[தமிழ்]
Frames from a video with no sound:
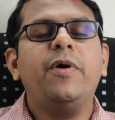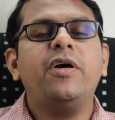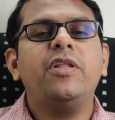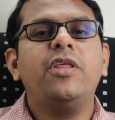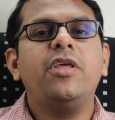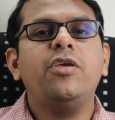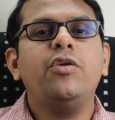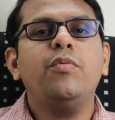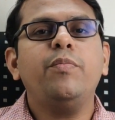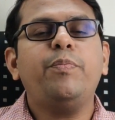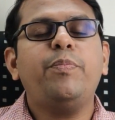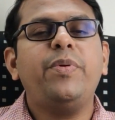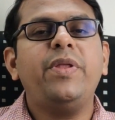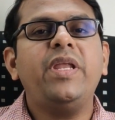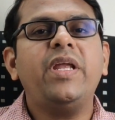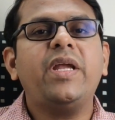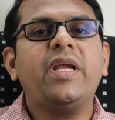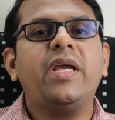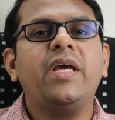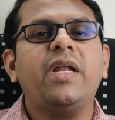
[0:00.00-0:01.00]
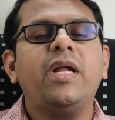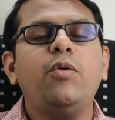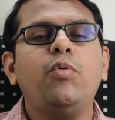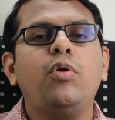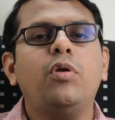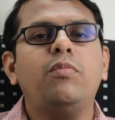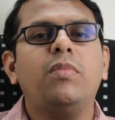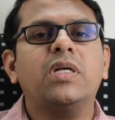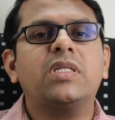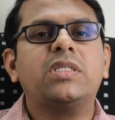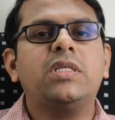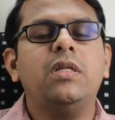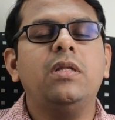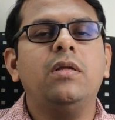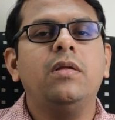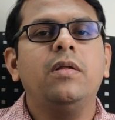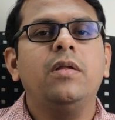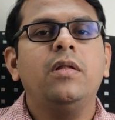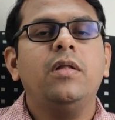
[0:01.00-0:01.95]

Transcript: பகுதியையும் பிரிக்கிற ஒரு மசில்